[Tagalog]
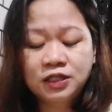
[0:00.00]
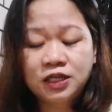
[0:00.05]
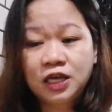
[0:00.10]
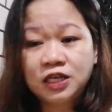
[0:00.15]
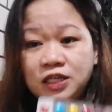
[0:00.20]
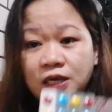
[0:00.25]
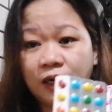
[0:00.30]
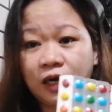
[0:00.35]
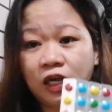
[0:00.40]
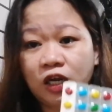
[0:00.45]

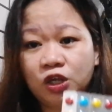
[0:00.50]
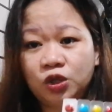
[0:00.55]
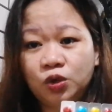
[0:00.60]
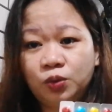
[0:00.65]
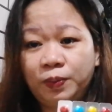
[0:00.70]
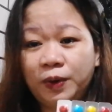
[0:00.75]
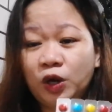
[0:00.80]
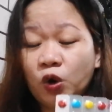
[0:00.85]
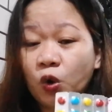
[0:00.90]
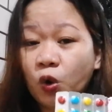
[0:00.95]
Isang
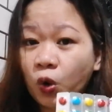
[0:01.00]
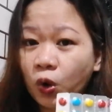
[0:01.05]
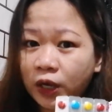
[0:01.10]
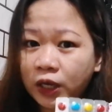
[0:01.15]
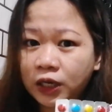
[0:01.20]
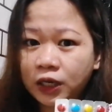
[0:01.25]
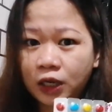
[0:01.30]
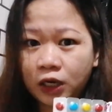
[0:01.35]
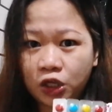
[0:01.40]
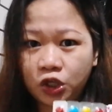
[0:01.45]
ganito. Pero
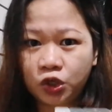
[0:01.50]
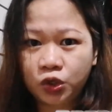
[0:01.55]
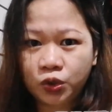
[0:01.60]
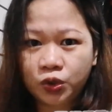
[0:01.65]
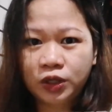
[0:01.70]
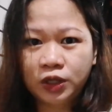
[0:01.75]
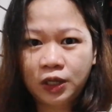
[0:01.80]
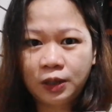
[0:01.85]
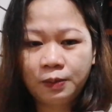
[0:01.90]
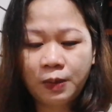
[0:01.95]
okay na rin
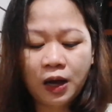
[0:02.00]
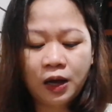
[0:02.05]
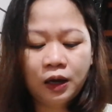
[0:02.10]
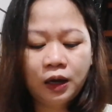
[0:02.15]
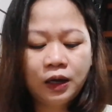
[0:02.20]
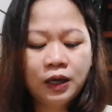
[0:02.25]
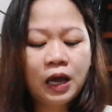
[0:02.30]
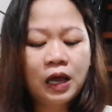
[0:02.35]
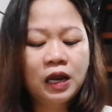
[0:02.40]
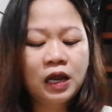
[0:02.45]
yun, ba diba?
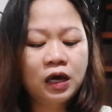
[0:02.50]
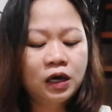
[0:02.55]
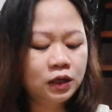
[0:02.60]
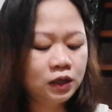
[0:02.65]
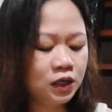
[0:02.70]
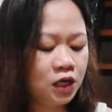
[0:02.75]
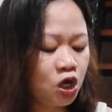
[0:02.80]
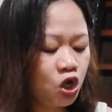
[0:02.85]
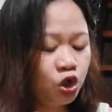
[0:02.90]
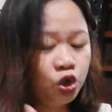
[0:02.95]
Kaya lang,
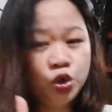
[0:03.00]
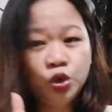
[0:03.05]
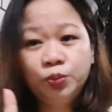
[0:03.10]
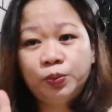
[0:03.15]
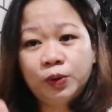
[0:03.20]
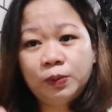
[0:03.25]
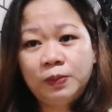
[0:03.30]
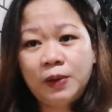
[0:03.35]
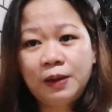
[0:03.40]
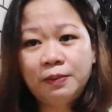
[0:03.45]

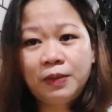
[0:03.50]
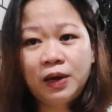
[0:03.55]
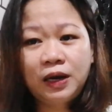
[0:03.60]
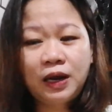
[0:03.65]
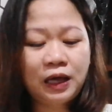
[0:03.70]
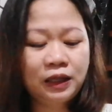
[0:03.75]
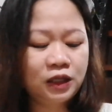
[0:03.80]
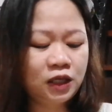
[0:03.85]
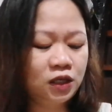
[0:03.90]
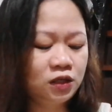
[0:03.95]
yung problema
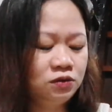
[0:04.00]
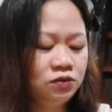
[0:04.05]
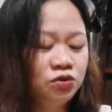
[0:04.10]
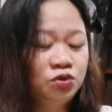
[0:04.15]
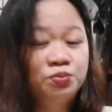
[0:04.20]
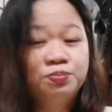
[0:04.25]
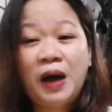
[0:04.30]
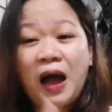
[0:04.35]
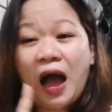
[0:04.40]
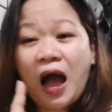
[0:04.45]
natin,
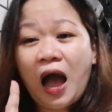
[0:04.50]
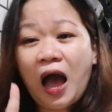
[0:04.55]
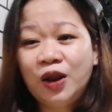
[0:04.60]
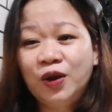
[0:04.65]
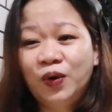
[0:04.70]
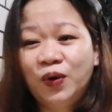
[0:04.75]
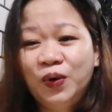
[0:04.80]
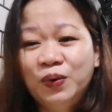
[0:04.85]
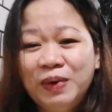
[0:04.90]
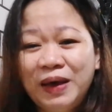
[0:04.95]
yun yung
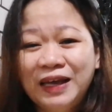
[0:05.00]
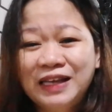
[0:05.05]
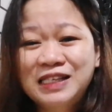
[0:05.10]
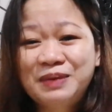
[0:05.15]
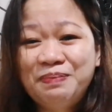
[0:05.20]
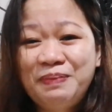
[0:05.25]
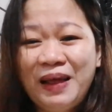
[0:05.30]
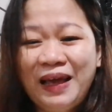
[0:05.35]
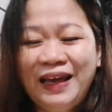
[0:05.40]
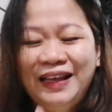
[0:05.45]
paano ko
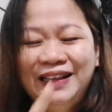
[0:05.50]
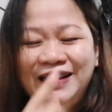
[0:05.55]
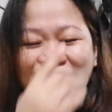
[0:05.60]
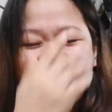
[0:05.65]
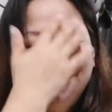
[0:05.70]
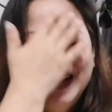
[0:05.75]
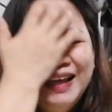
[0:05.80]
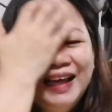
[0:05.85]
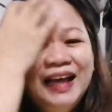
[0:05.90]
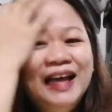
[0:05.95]
ma-explain
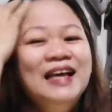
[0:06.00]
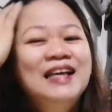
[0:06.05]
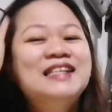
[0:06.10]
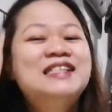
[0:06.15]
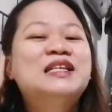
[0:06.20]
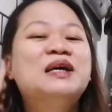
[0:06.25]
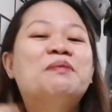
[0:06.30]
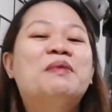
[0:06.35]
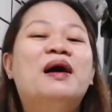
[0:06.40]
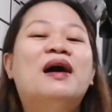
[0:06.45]

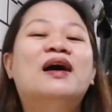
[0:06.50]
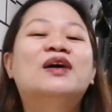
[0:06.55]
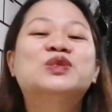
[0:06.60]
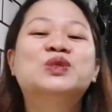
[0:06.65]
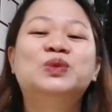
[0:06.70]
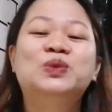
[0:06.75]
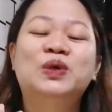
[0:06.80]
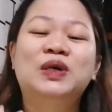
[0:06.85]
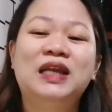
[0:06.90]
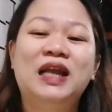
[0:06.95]
sa mga
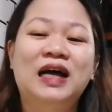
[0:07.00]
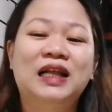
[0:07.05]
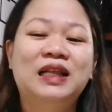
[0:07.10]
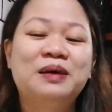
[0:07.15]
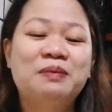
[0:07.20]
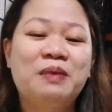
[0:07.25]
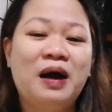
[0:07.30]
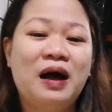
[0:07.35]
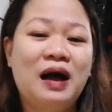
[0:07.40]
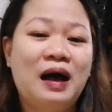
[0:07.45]
suki
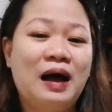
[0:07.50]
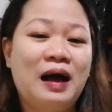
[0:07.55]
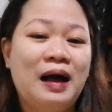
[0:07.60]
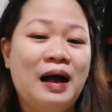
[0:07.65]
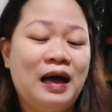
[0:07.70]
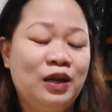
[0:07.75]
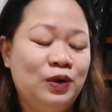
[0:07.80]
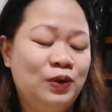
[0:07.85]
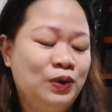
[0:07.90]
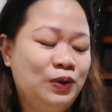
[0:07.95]
nating mga,
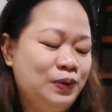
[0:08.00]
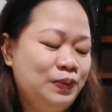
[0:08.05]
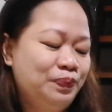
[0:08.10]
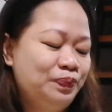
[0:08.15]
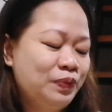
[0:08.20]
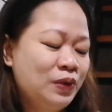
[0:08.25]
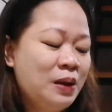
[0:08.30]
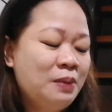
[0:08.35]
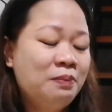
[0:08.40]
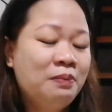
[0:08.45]
ano,
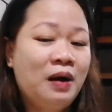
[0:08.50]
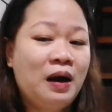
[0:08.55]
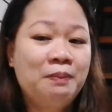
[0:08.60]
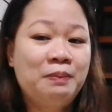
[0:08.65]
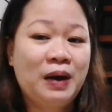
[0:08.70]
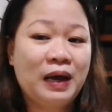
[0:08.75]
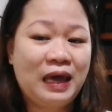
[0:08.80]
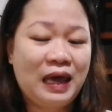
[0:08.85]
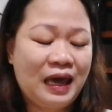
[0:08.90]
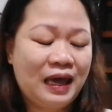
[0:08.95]

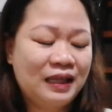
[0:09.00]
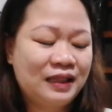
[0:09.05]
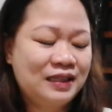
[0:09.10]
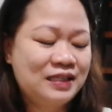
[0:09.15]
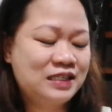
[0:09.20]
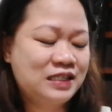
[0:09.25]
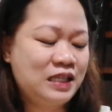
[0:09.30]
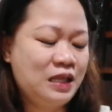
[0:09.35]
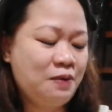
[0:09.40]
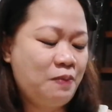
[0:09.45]
mga
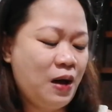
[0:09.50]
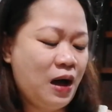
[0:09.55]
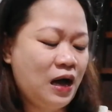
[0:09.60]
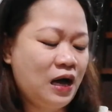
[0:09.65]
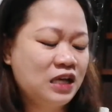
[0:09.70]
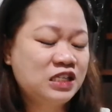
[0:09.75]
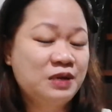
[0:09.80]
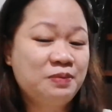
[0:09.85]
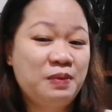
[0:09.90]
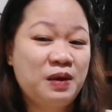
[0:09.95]
bagets, ba diba?
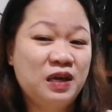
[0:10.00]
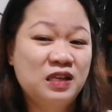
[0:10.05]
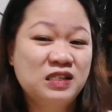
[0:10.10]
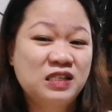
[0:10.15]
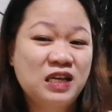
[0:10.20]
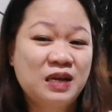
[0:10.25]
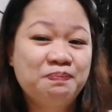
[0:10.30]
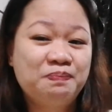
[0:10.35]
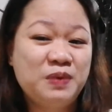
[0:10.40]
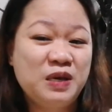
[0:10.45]
Kasi
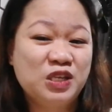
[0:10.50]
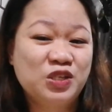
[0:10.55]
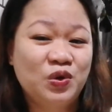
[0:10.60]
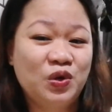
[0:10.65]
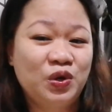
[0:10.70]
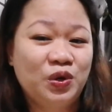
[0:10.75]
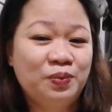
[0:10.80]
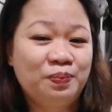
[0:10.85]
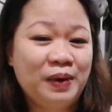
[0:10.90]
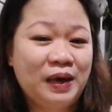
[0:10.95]
minsan, piso
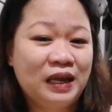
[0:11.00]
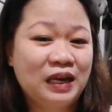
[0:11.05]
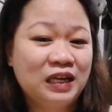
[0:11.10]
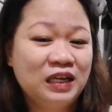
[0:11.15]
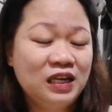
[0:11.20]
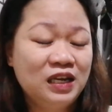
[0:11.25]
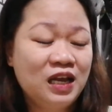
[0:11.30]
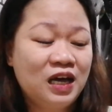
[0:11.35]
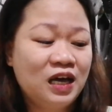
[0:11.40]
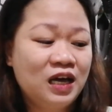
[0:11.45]
lang yung pera
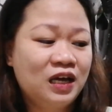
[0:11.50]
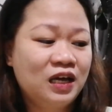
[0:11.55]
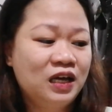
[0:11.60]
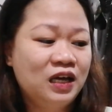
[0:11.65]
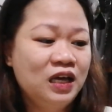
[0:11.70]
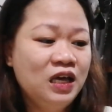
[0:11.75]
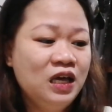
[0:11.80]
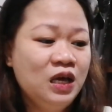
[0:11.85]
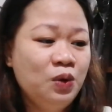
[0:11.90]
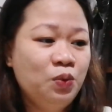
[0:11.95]
nila.
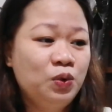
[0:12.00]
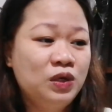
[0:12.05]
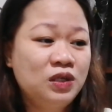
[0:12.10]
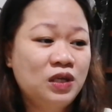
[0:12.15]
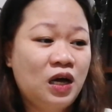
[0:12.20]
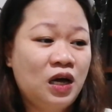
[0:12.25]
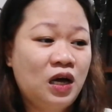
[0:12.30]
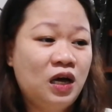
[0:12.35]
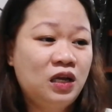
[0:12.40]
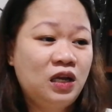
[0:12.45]

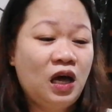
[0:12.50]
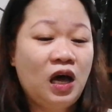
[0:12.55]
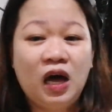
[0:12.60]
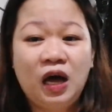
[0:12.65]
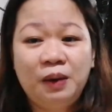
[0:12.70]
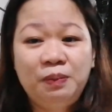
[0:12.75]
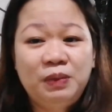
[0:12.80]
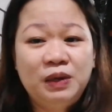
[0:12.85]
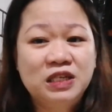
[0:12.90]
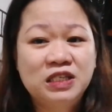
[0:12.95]
Uh,
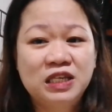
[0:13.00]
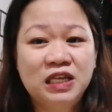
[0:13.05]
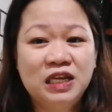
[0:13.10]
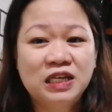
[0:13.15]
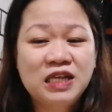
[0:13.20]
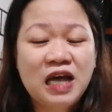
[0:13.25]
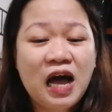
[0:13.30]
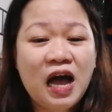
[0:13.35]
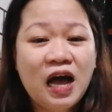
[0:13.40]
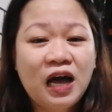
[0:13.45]
nakakabili
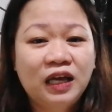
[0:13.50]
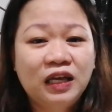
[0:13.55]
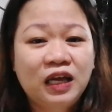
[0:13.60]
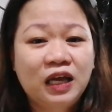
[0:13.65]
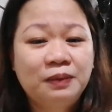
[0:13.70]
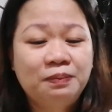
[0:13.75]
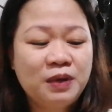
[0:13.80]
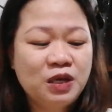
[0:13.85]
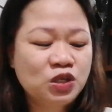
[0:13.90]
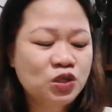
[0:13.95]
sila sa akin,
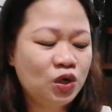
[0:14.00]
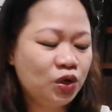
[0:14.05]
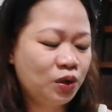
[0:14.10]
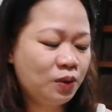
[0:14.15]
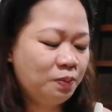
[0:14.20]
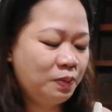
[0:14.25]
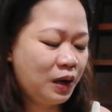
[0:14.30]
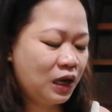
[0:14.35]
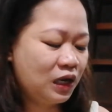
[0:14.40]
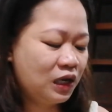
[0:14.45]
get piso lang
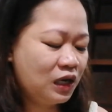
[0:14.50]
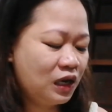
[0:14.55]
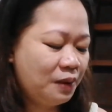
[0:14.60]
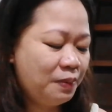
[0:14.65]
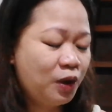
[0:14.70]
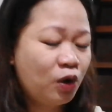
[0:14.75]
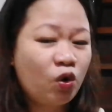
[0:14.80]
yung pera nila.